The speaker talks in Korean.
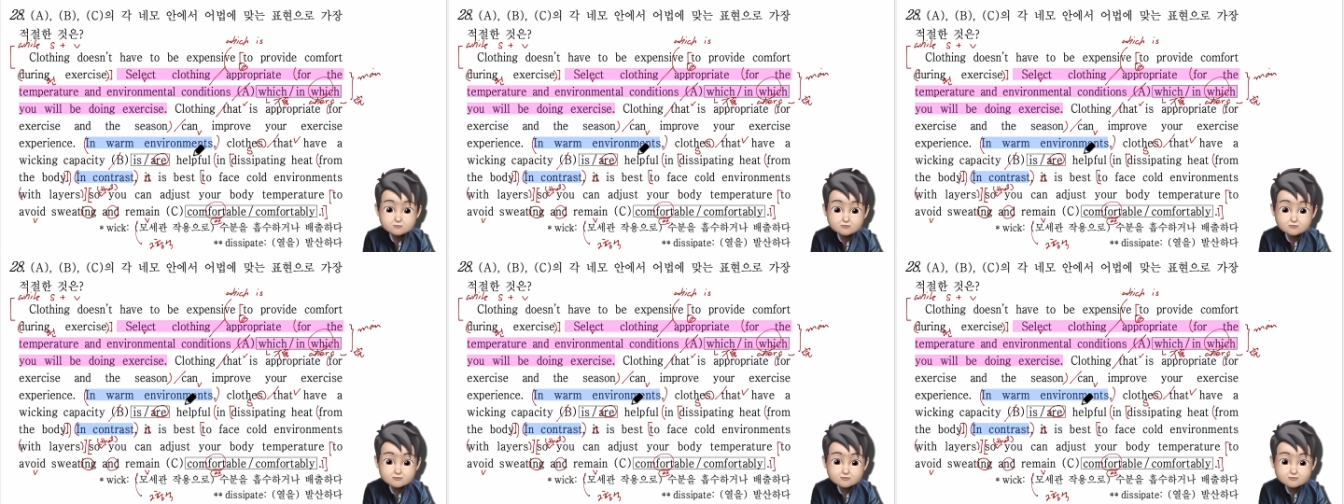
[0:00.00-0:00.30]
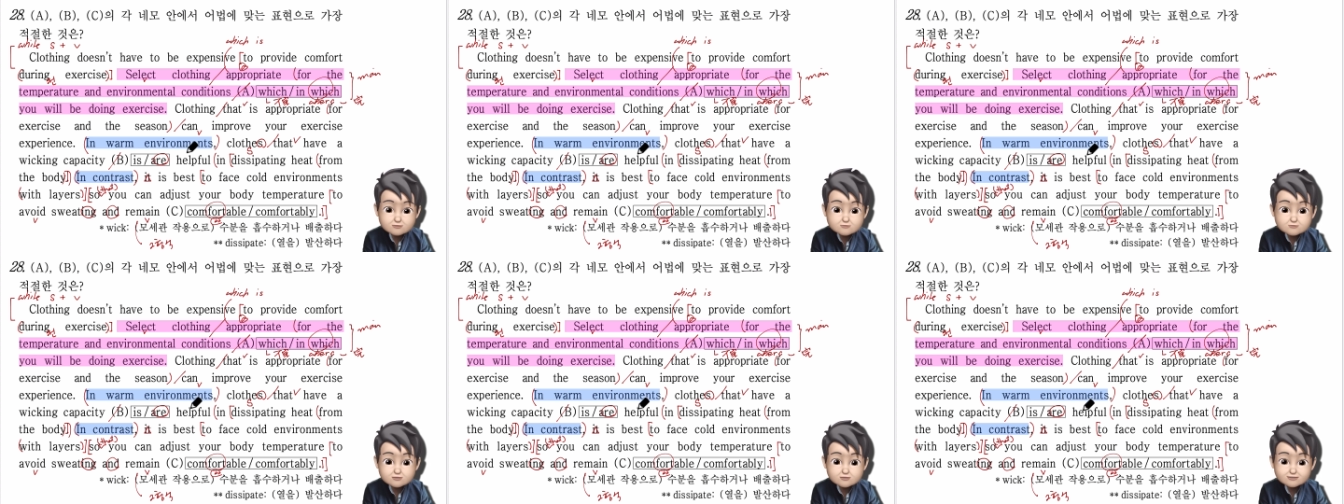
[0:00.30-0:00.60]
게
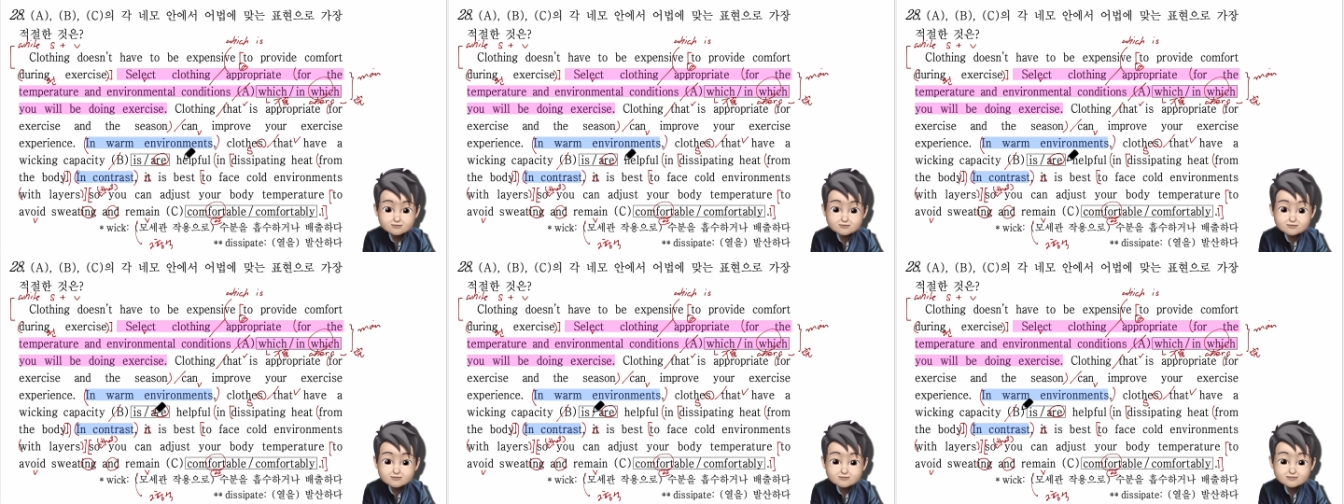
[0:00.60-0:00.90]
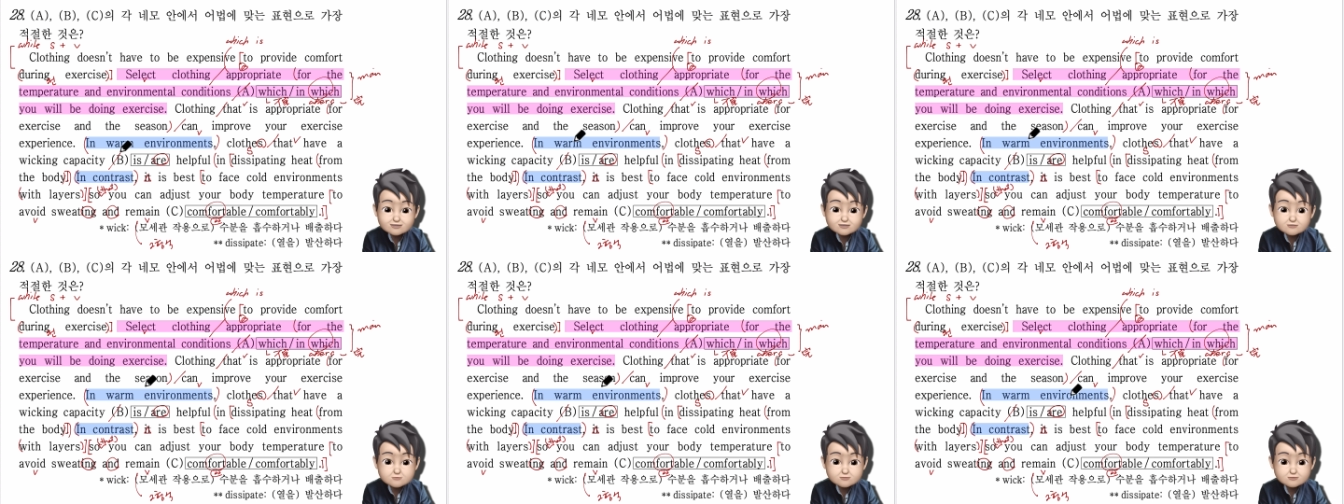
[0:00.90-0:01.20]
이렇게
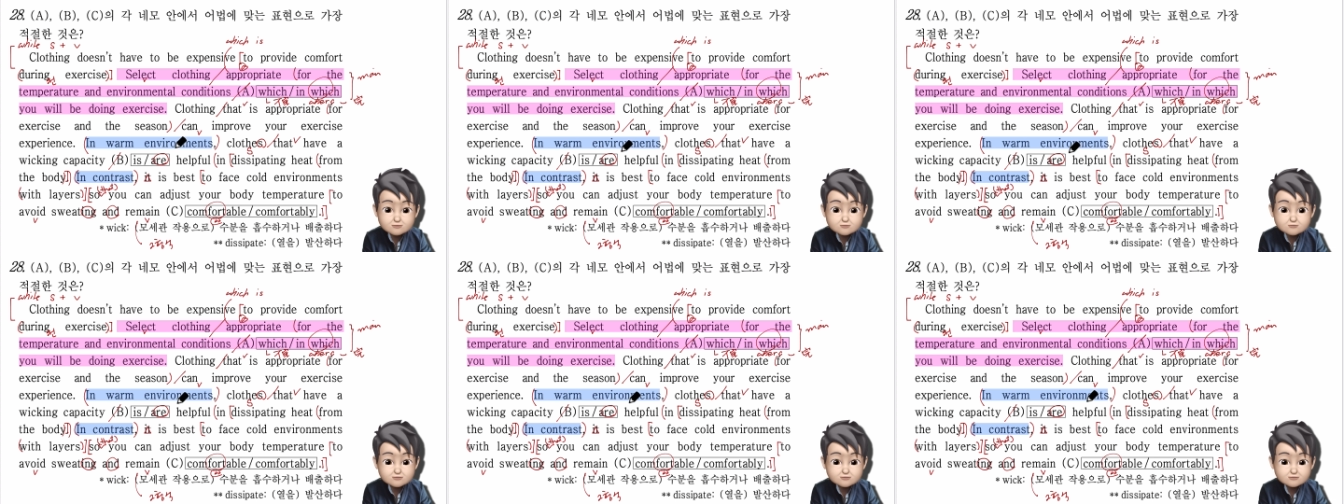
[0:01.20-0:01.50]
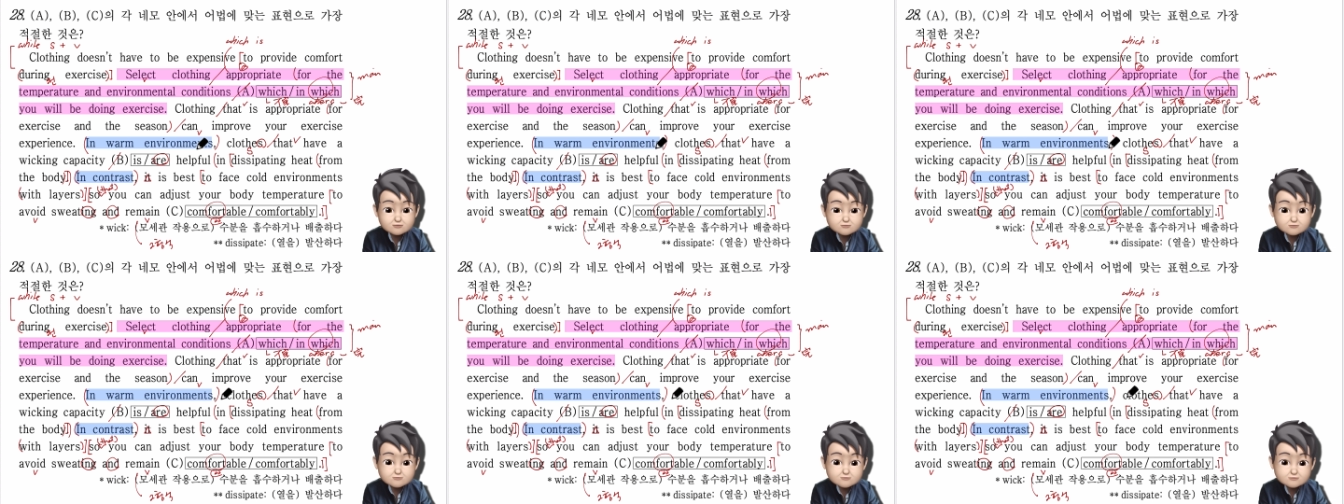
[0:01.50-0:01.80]
따뜻한
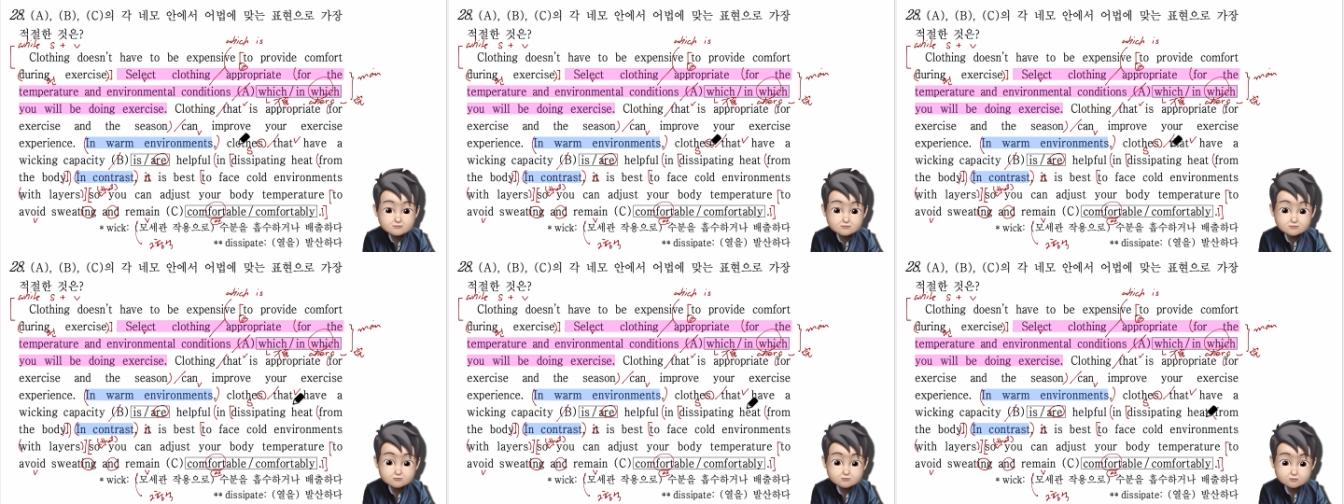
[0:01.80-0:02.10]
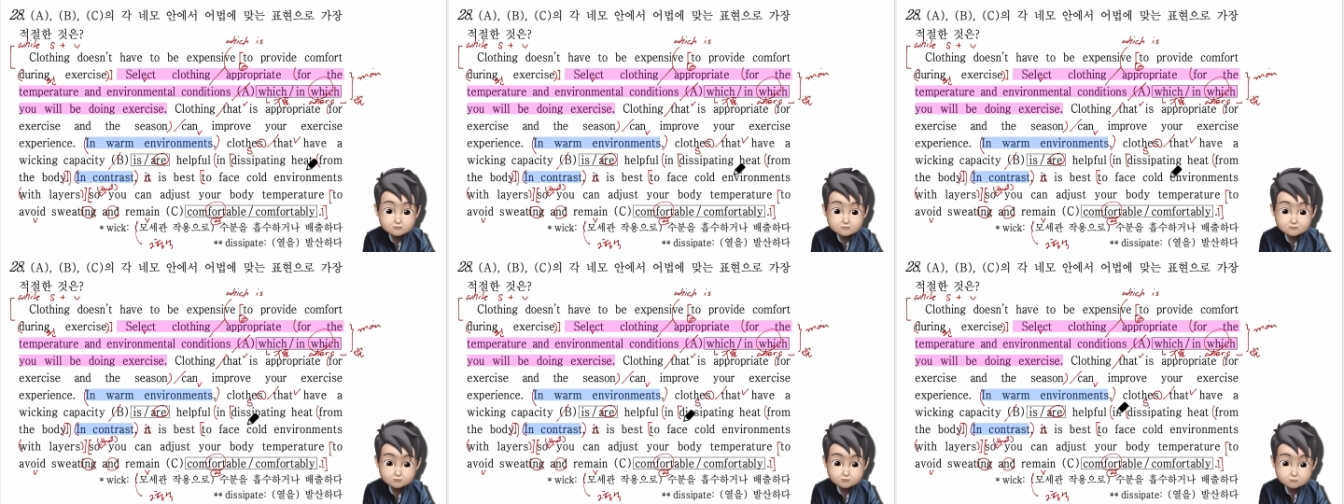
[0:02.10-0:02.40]
환경에서는 이런
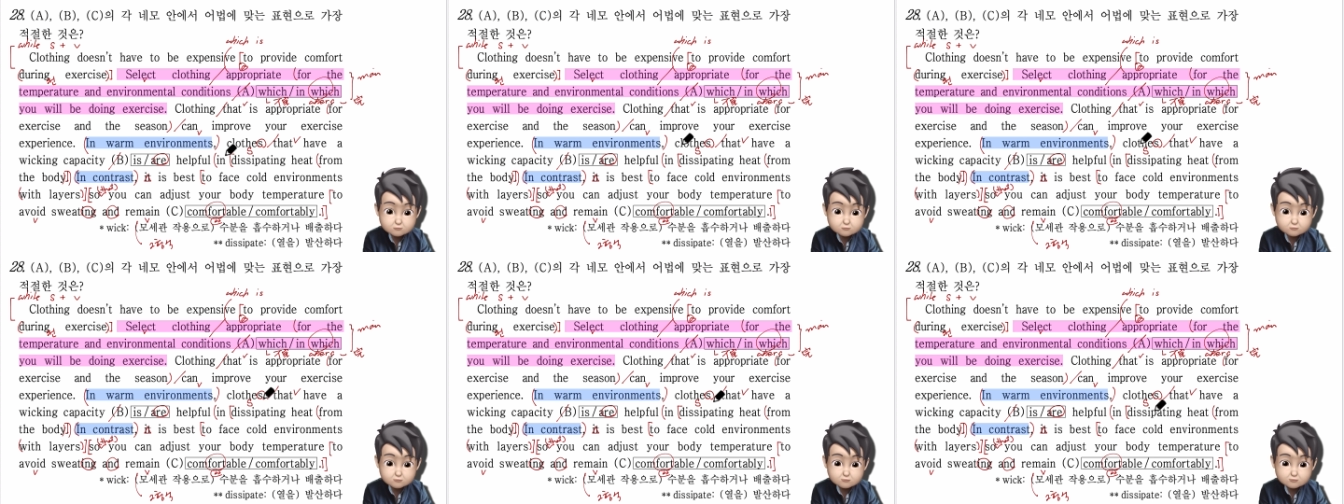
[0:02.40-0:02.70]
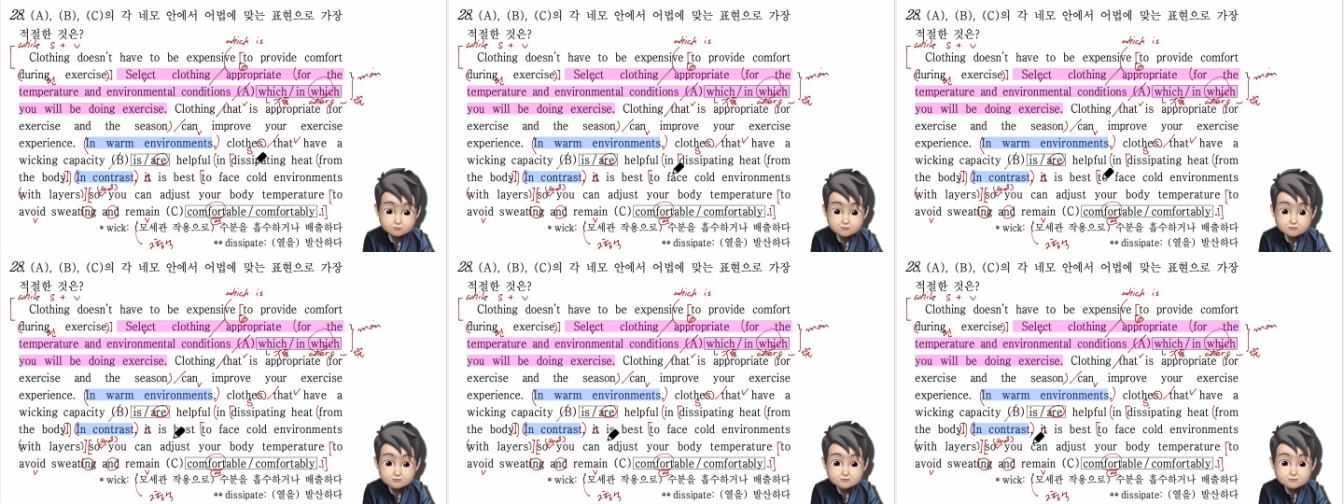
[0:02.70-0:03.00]
점이 좋고
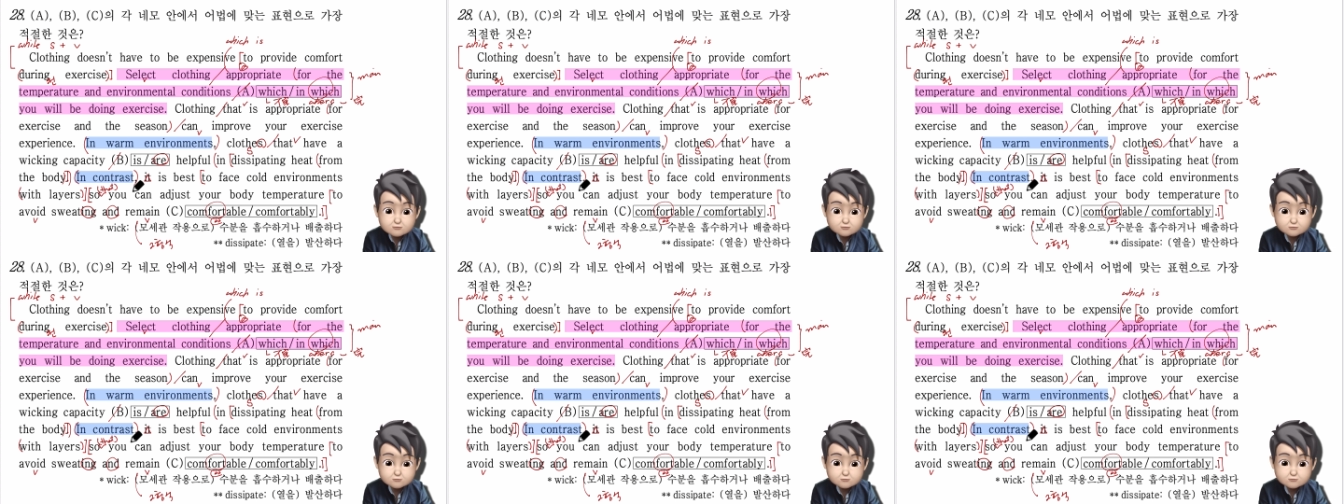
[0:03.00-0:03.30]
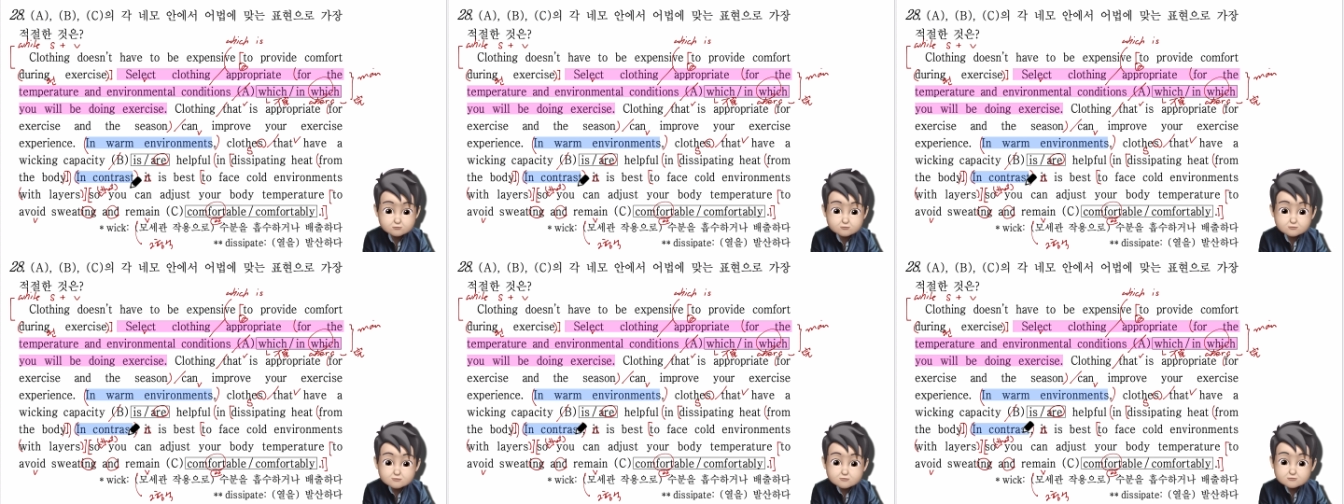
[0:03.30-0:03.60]

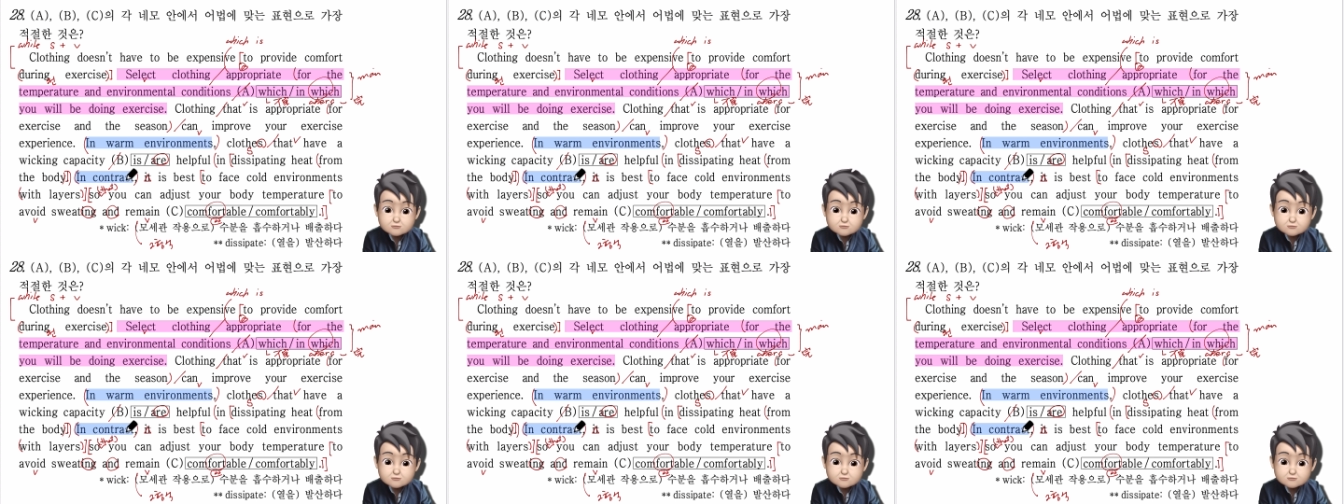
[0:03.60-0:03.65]
그리고